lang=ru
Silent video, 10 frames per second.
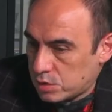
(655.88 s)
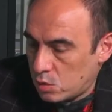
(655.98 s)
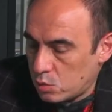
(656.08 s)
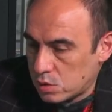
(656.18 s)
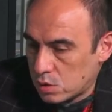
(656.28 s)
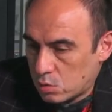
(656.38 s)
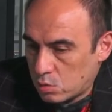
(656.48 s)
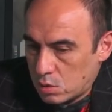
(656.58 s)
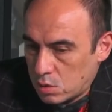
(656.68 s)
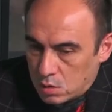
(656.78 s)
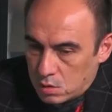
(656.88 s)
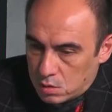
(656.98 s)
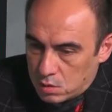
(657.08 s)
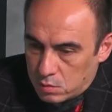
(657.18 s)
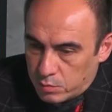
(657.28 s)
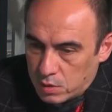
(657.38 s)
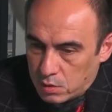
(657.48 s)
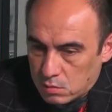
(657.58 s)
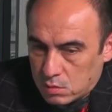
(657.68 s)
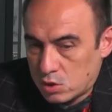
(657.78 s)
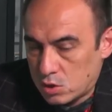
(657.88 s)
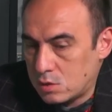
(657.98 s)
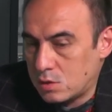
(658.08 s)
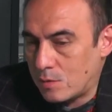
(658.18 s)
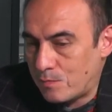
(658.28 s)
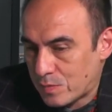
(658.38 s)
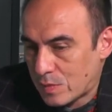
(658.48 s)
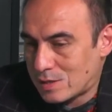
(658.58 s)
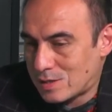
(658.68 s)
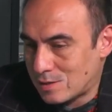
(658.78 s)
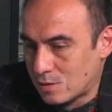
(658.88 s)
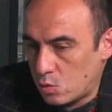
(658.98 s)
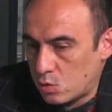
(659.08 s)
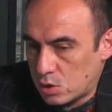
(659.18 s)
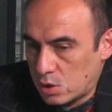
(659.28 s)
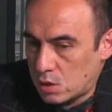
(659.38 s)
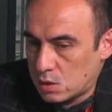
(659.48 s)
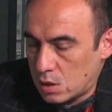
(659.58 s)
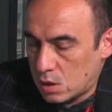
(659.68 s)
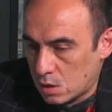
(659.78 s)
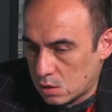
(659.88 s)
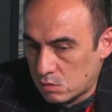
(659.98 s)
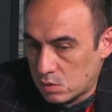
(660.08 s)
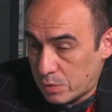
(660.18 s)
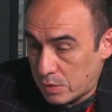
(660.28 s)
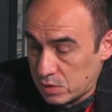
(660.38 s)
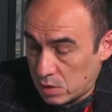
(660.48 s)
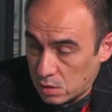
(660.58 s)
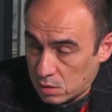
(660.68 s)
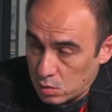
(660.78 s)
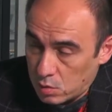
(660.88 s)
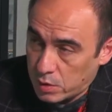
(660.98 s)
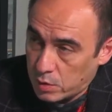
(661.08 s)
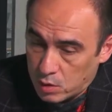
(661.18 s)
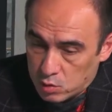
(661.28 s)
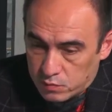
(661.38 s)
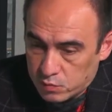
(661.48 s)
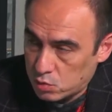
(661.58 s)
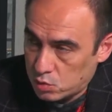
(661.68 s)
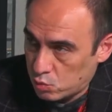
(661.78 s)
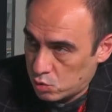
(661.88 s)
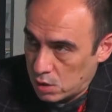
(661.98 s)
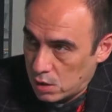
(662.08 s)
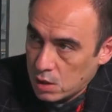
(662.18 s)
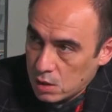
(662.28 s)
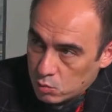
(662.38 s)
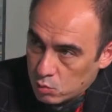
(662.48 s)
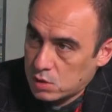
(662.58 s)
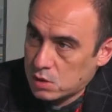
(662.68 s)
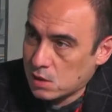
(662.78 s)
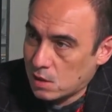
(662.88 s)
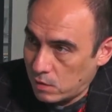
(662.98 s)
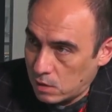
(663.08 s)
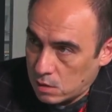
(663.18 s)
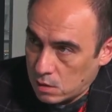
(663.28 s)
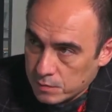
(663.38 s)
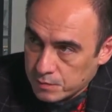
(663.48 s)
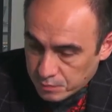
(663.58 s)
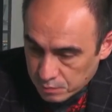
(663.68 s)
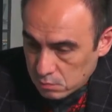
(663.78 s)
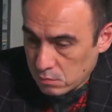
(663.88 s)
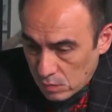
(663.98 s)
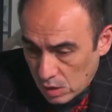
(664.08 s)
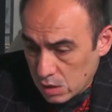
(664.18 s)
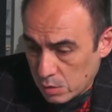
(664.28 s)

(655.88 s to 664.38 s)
те люди, которые, точнее, те застройщики и те агентства, те профессионалы, которые понимают, что в Сочи уже ну, тесновато, не